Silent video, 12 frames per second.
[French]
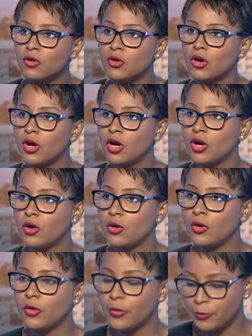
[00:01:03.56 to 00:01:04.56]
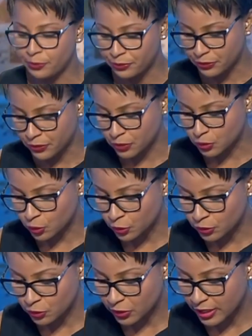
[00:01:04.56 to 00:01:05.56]
euh, euh,
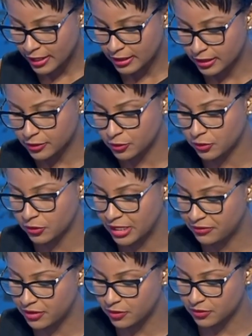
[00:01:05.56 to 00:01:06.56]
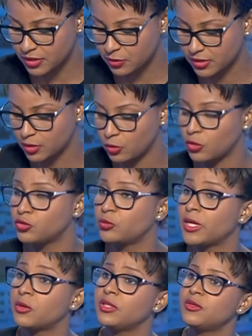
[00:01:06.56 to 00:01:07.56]
structurels hein, et financiers de
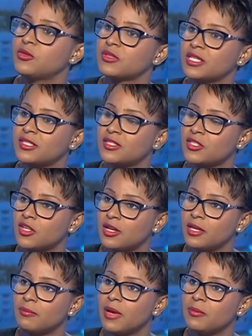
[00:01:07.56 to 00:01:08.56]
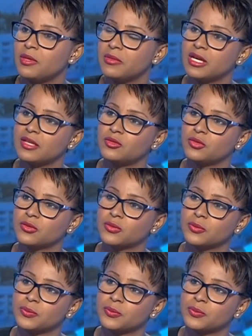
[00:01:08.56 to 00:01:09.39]
Saint-Laurent-du-Maroni sur cette seule et même immigration